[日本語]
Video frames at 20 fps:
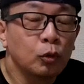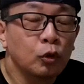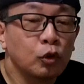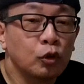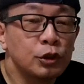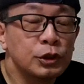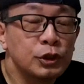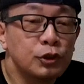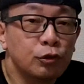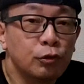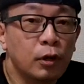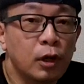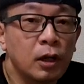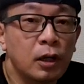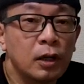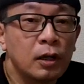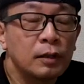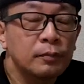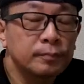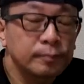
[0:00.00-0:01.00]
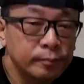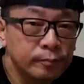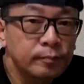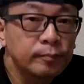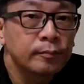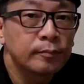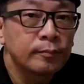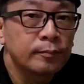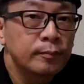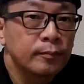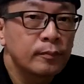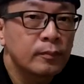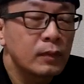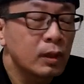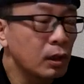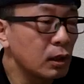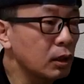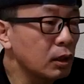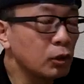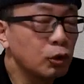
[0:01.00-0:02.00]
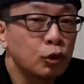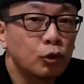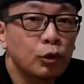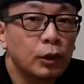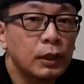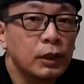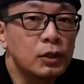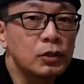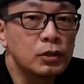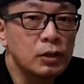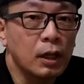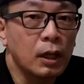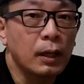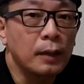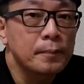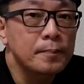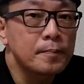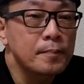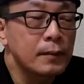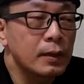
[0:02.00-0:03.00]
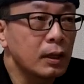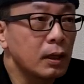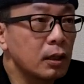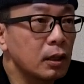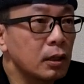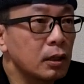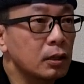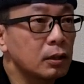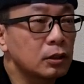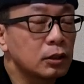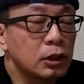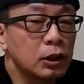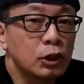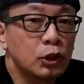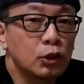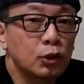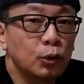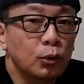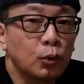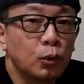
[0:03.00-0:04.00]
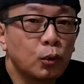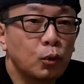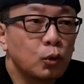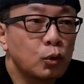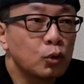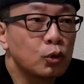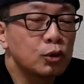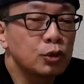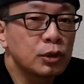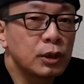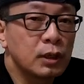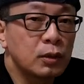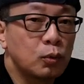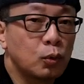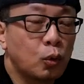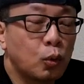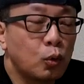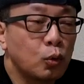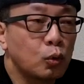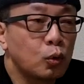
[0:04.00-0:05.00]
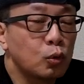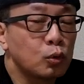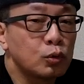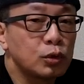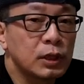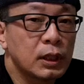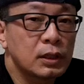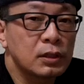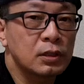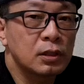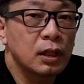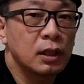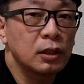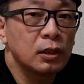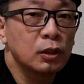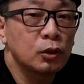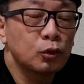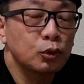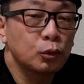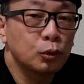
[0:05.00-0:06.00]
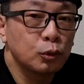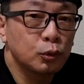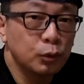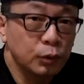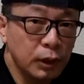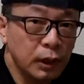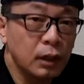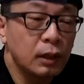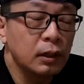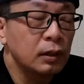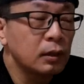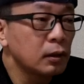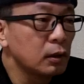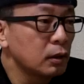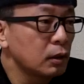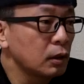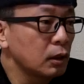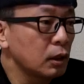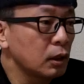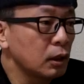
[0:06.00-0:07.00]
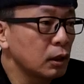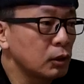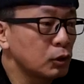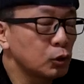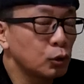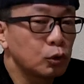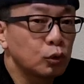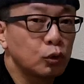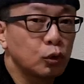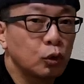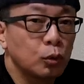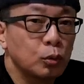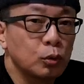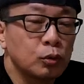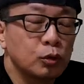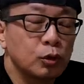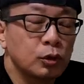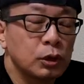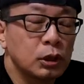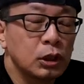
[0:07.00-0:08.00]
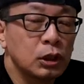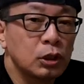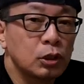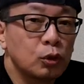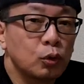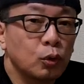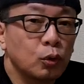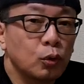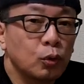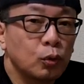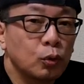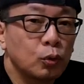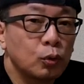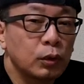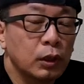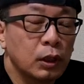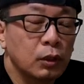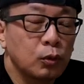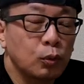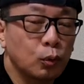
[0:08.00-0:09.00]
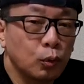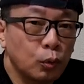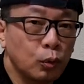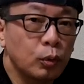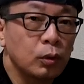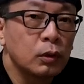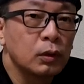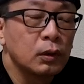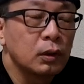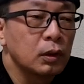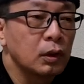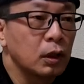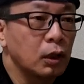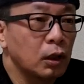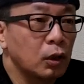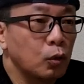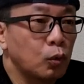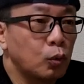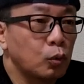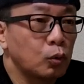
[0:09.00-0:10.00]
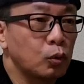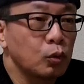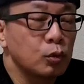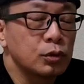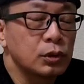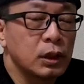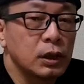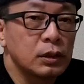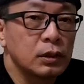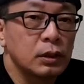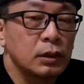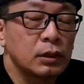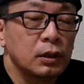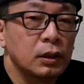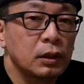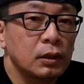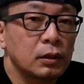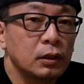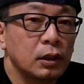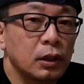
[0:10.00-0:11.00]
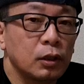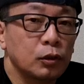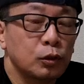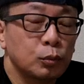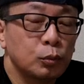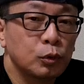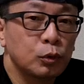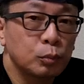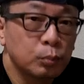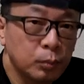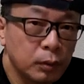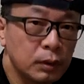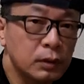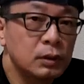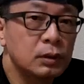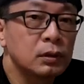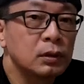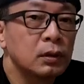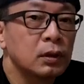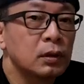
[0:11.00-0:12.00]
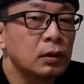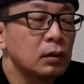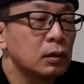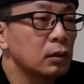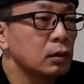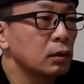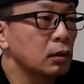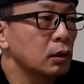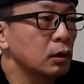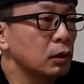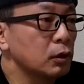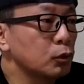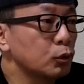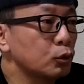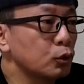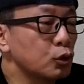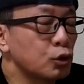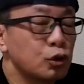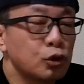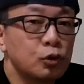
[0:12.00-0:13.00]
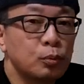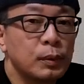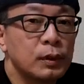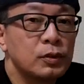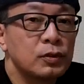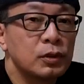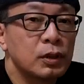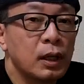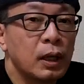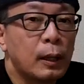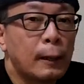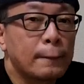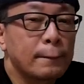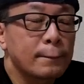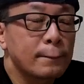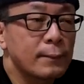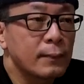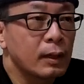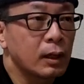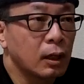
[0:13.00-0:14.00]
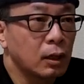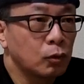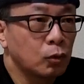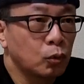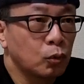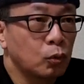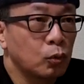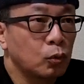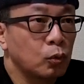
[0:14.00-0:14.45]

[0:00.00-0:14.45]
うもこんにちは、えー、今日はですね、えー、近況報告報告雑談ということで、えー、ちょっと僕の近況などを、え報告させていただきたいと思います、えちょっと週末ねあの